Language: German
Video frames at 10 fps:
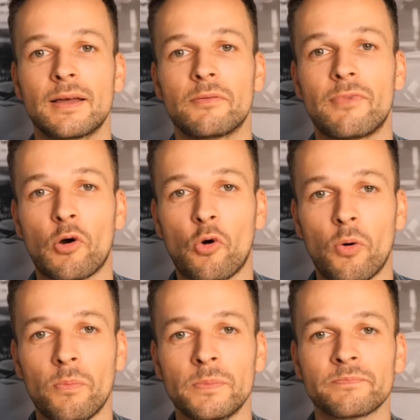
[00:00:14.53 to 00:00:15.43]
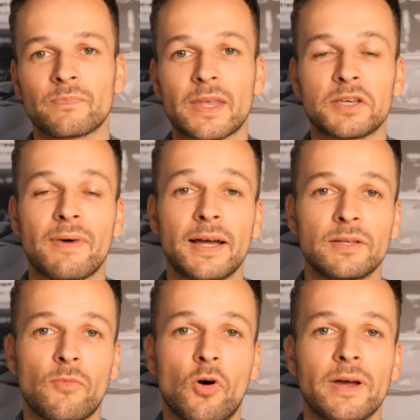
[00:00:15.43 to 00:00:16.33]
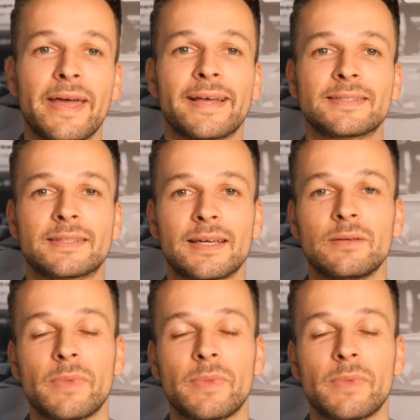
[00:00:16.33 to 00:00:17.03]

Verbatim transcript: Warum? Ich war die Woche extrem,